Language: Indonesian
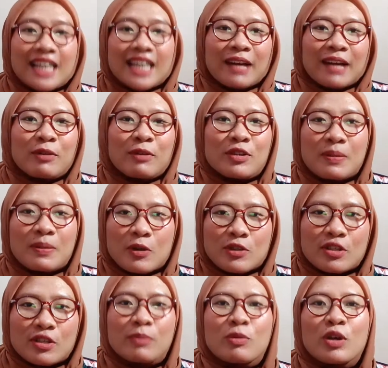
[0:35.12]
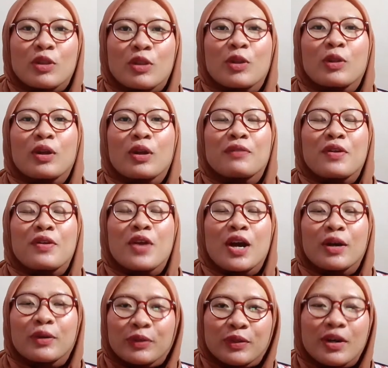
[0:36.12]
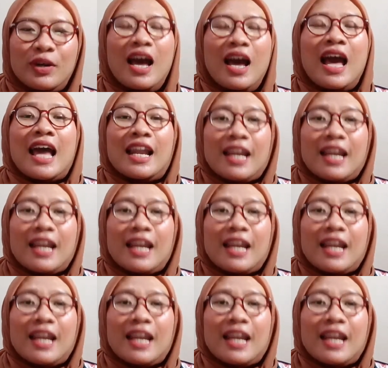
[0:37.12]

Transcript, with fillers: Jangan bosen-bosen buat nontonin video aku.